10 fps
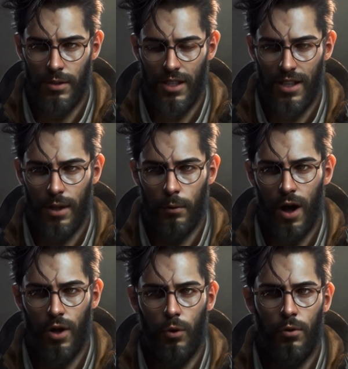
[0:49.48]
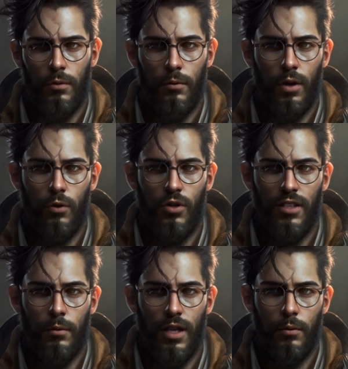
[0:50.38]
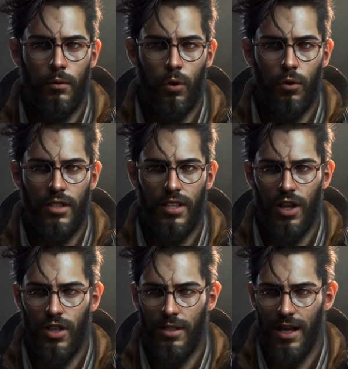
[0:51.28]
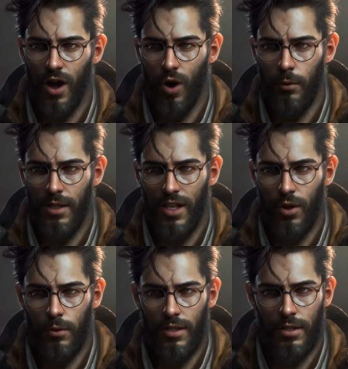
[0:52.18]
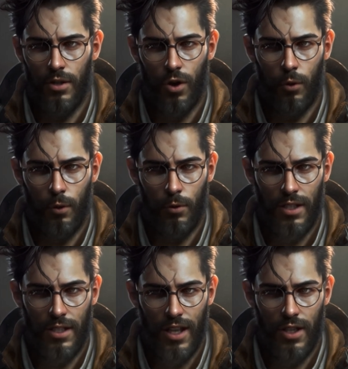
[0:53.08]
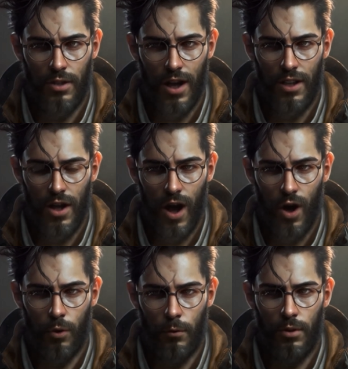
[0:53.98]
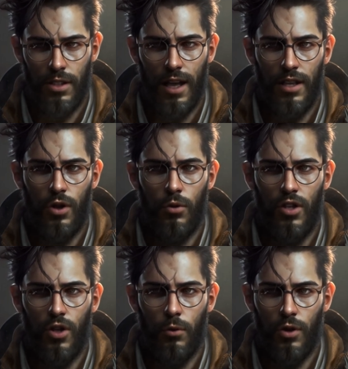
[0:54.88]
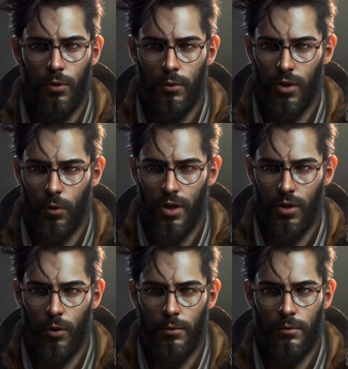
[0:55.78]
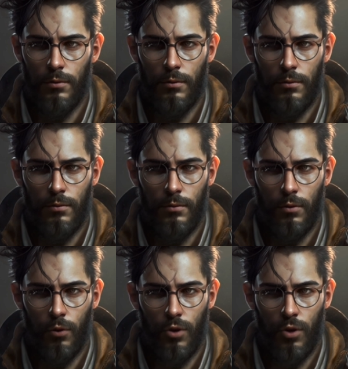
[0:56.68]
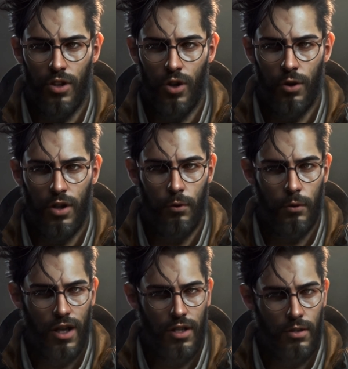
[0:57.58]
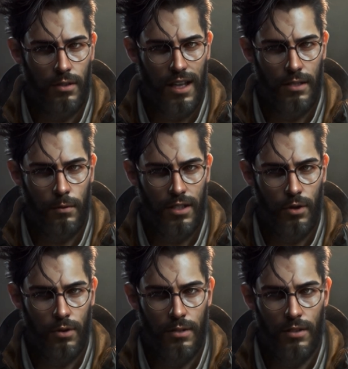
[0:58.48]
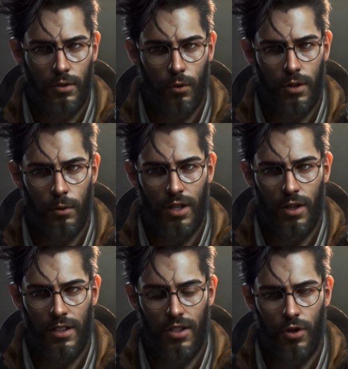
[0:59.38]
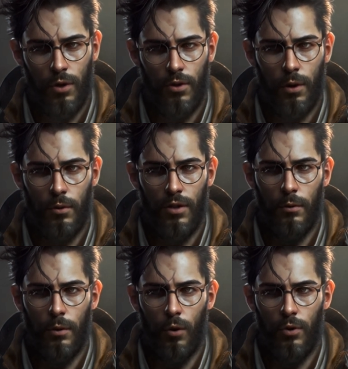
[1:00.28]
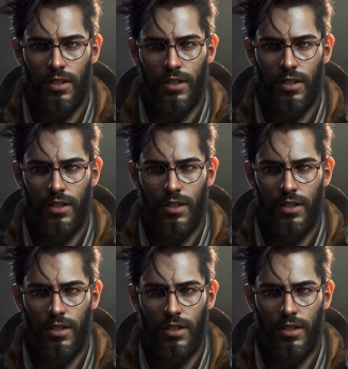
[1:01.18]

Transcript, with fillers: Sin embargo, mientras caminaban por las calles, comenzaron a sentir una presencia extraña, como si alguien los estuviera observando. Pronto descubrieron que los fantasmas de los antiguos habitantes todavía vagaban por